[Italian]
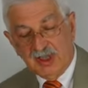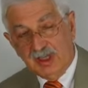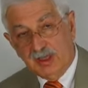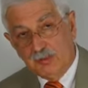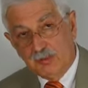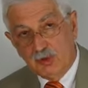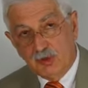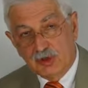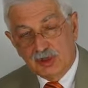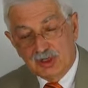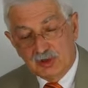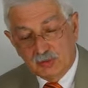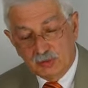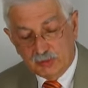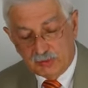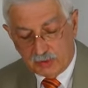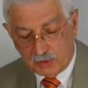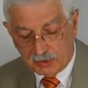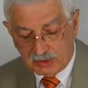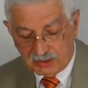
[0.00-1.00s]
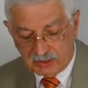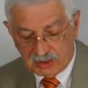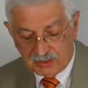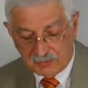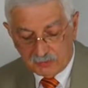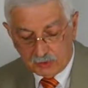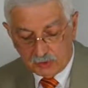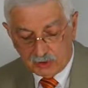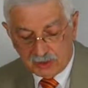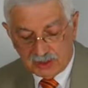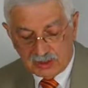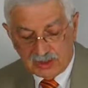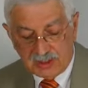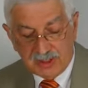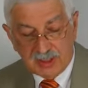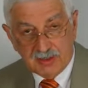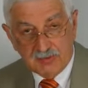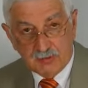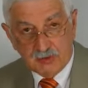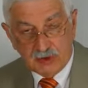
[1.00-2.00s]
Il mio gruppo, che lavora
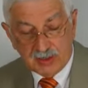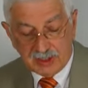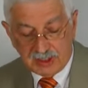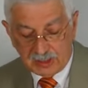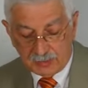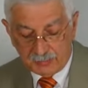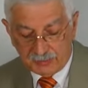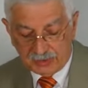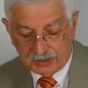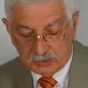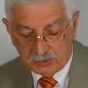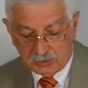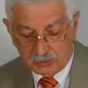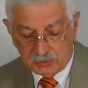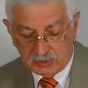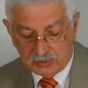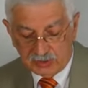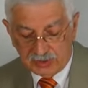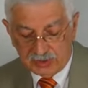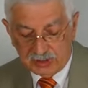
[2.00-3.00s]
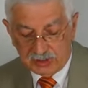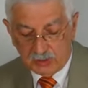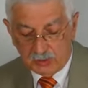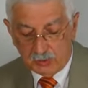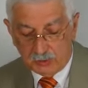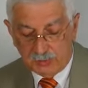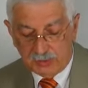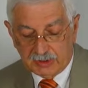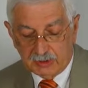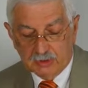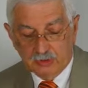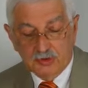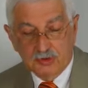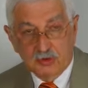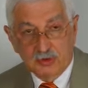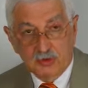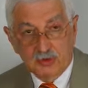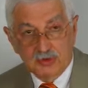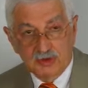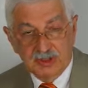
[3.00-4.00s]
e lavorerà per tutti e non per un
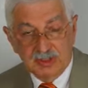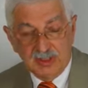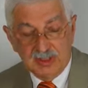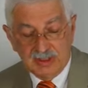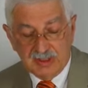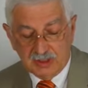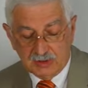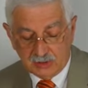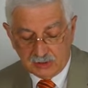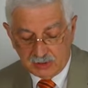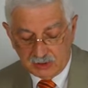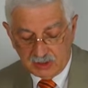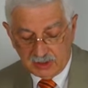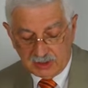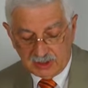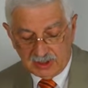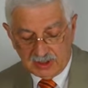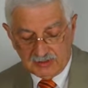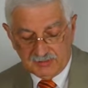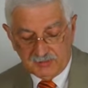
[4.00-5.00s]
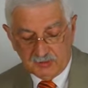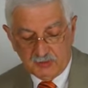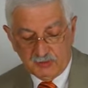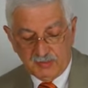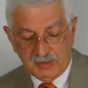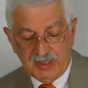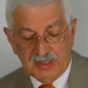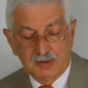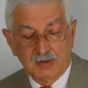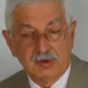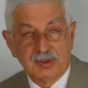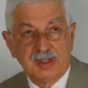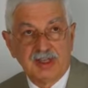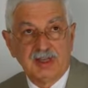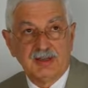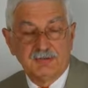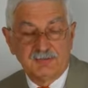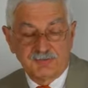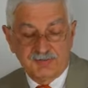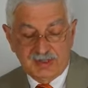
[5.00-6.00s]
solo sindaco, è formato
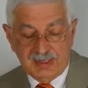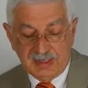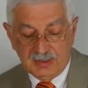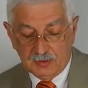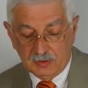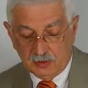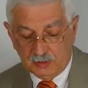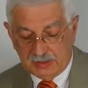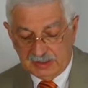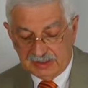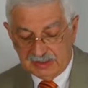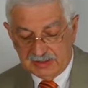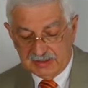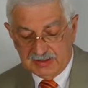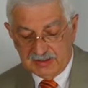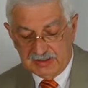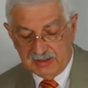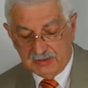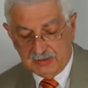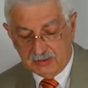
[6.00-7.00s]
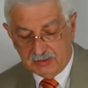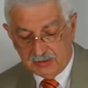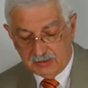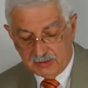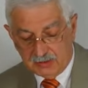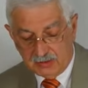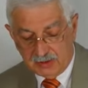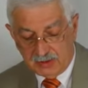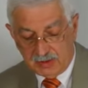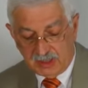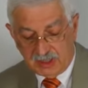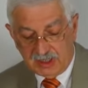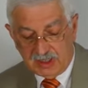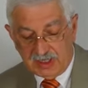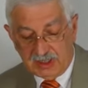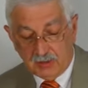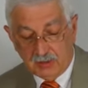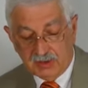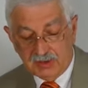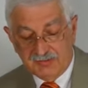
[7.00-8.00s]
da Franco Barattino,
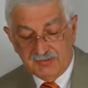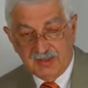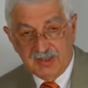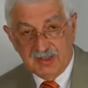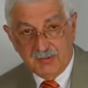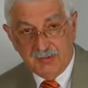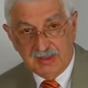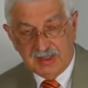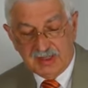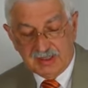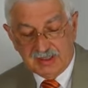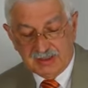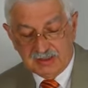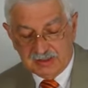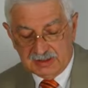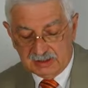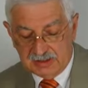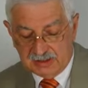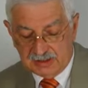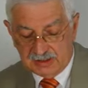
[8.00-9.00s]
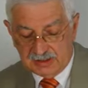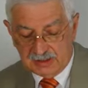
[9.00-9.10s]
Laura Filiberti,